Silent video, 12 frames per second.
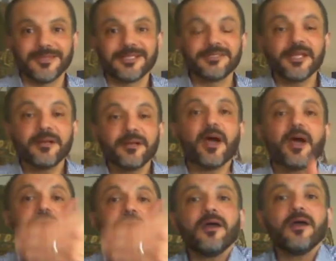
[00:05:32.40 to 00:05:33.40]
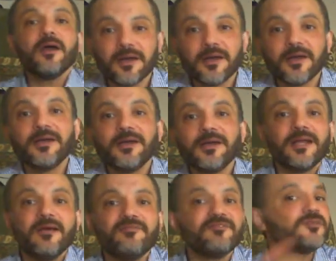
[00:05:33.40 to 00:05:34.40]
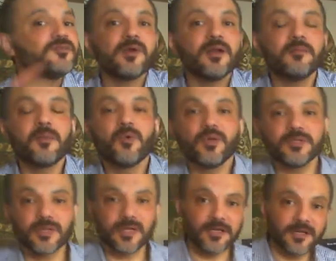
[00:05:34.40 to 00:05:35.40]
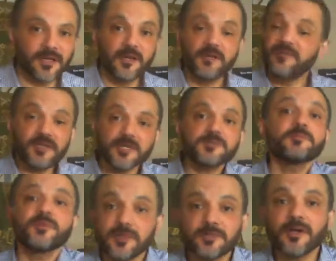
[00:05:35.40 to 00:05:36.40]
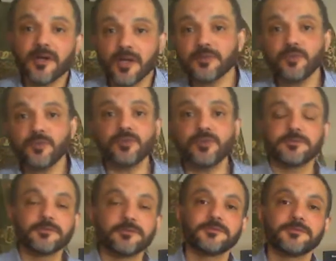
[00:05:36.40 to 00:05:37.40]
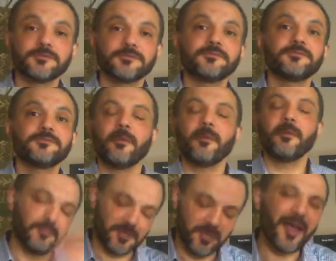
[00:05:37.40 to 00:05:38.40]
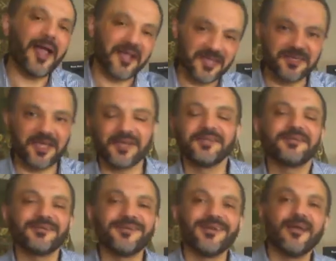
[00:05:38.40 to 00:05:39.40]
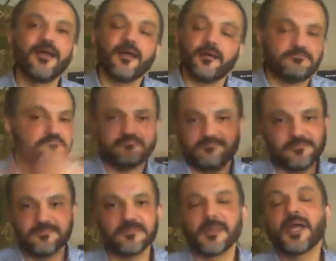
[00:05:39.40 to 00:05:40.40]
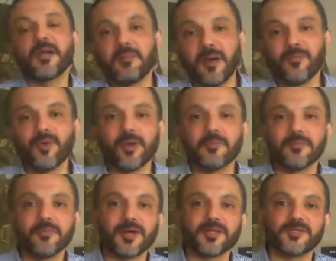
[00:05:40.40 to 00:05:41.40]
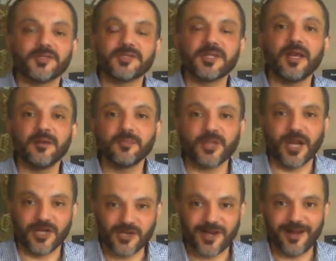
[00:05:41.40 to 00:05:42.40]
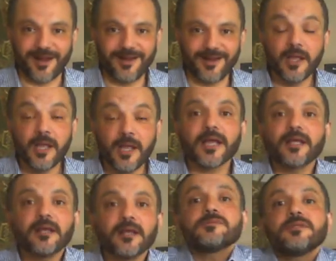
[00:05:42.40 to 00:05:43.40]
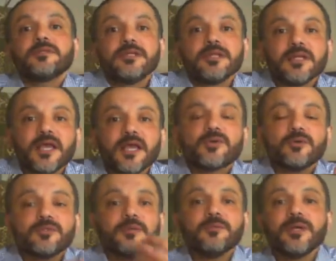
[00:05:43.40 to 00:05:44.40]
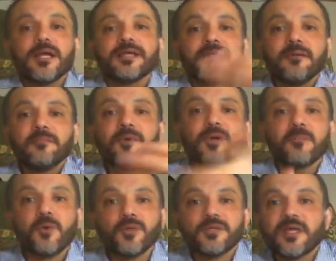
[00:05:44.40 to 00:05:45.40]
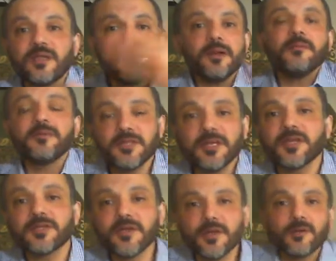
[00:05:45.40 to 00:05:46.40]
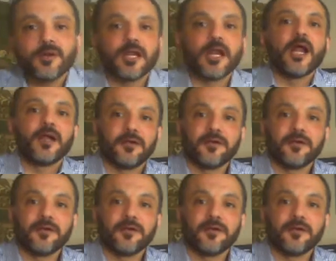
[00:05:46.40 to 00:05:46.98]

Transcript: ده انا بخيرك تنفذ ولا موتك في ناس بتختار انها تموت طبعا لما تبقى حاجات يعني غير مقبوله بالمره تستاهل الموت علشانها يعني. لكن اقصد ان انا اذا كنت انا بقول لك هتعمل ولا موتك يبقى انا بديك اختيار ولا لا